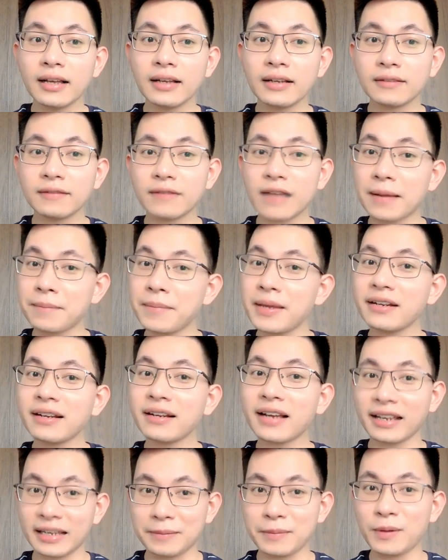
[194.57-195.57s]
và bên cạnh
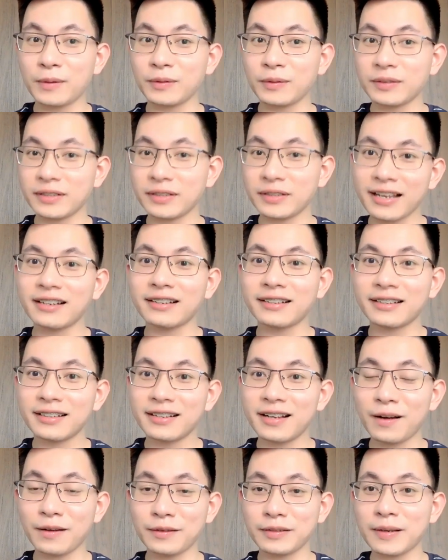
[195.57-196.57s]
cái màu sắc nhá
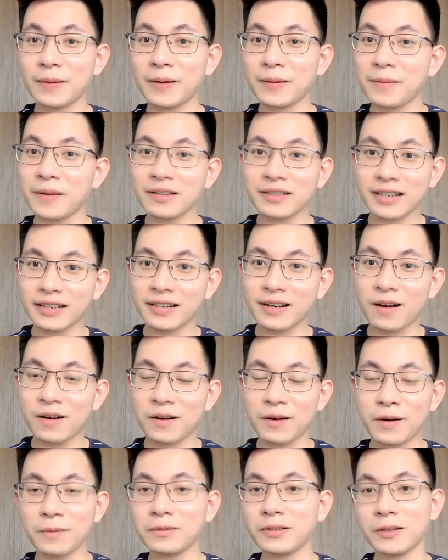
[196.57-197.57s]
ở trong cái bức tranh đó
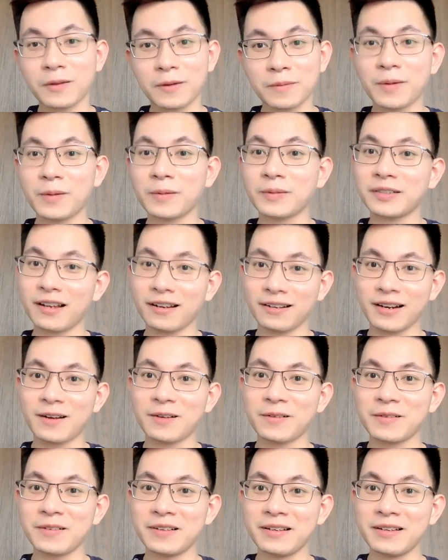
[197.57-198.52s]
không chỉ có màu sắc đâu